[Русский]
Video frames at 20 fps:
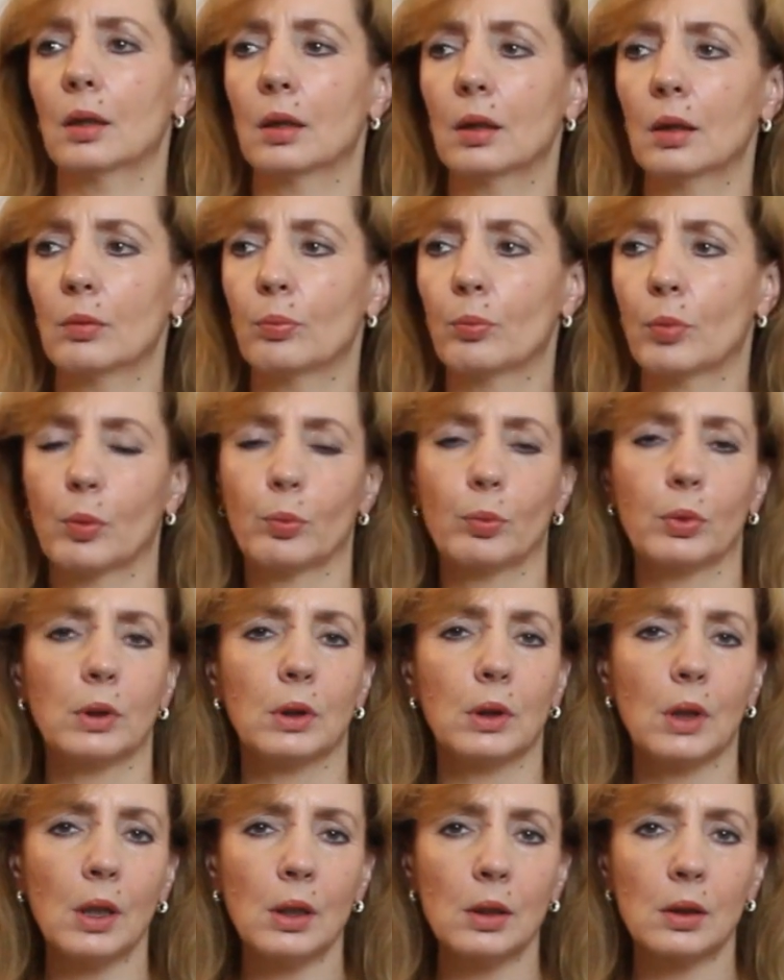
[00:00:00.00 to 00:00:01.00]
и
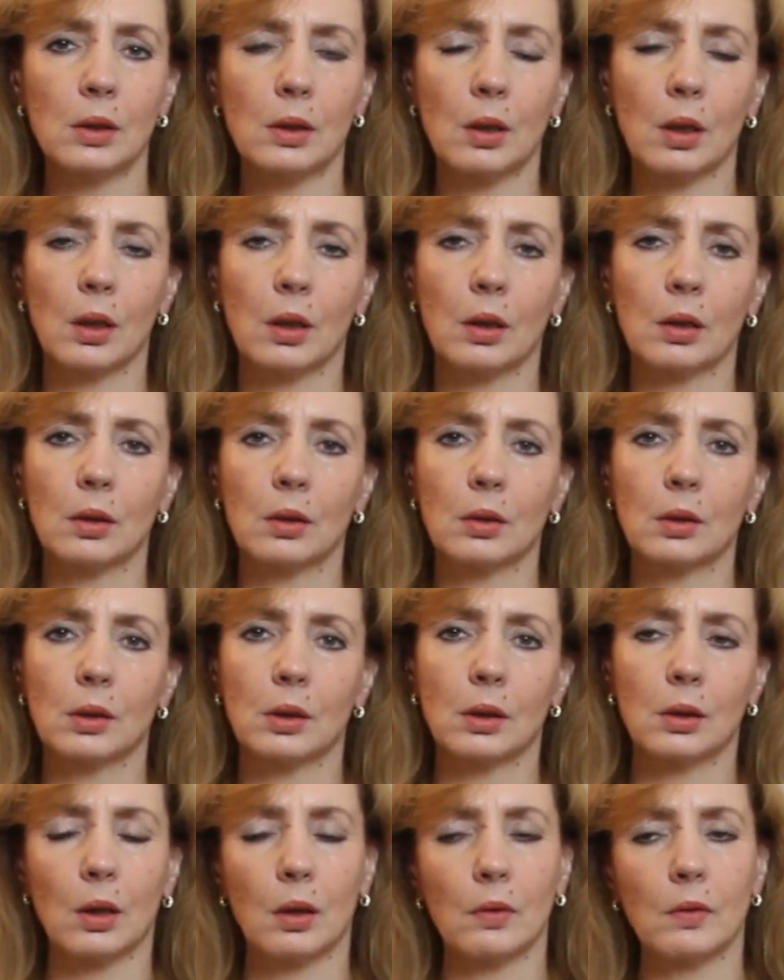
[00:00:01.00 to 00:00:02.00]
попытаться
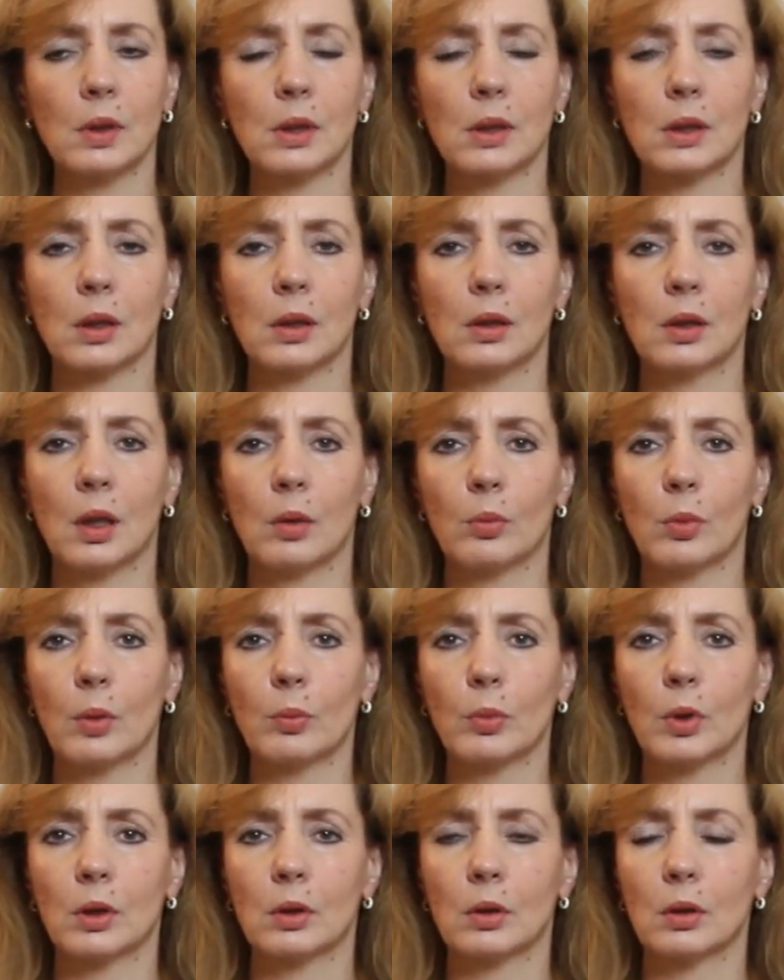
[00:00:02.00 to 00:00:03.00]
становиться
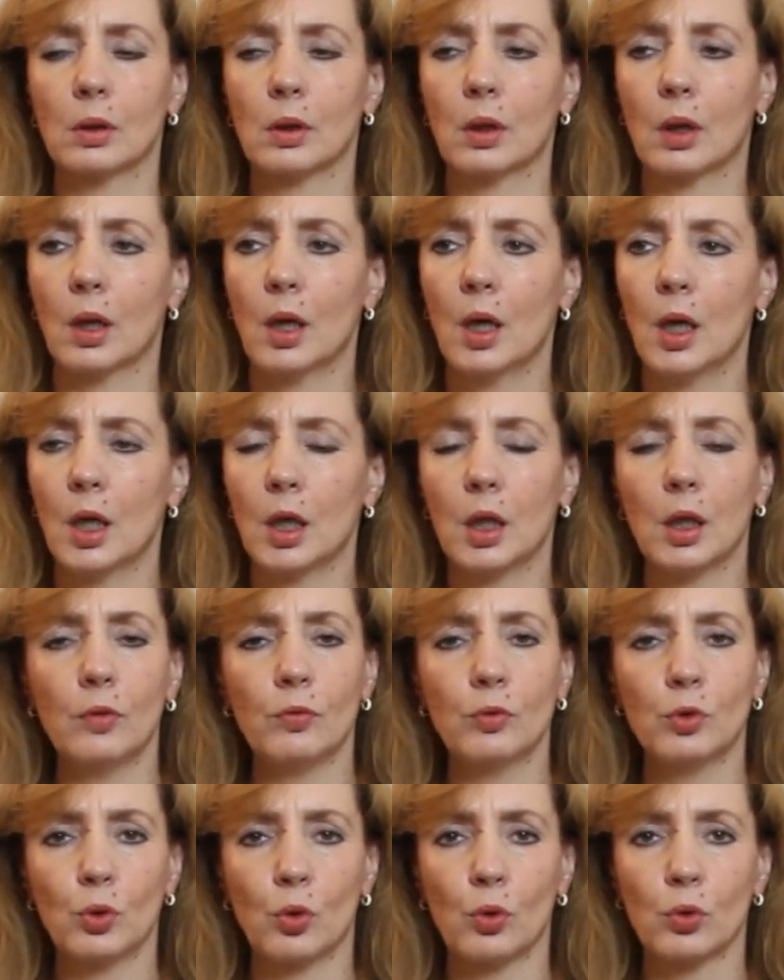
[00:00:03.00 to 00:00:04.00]
одномоментно и
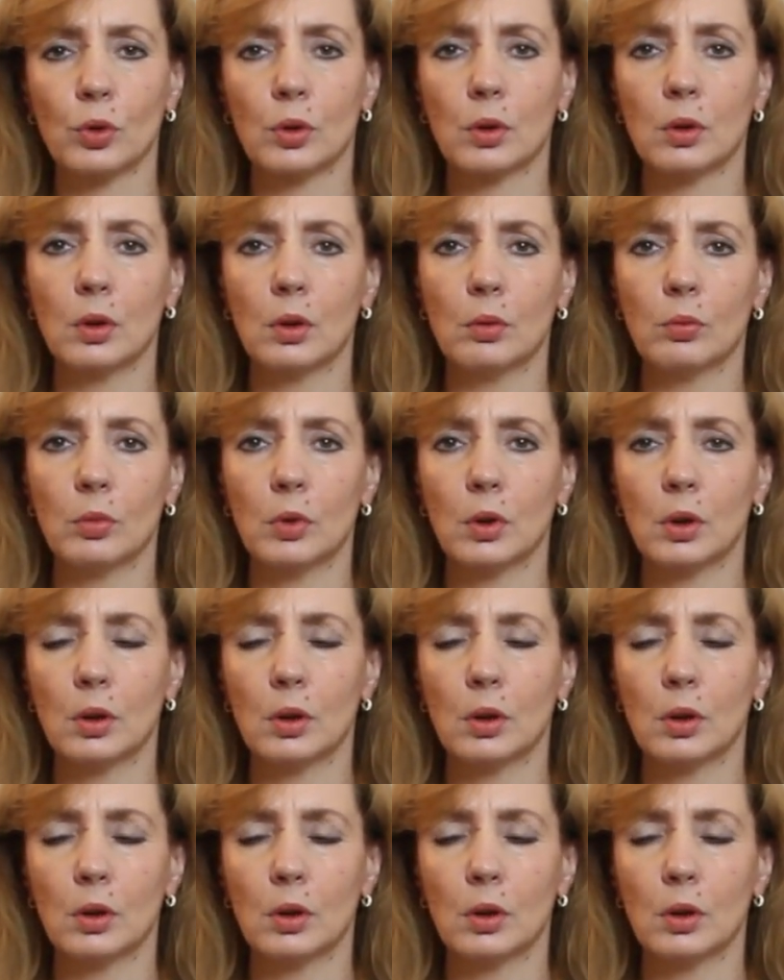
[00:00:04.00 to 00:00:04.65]
взрослым,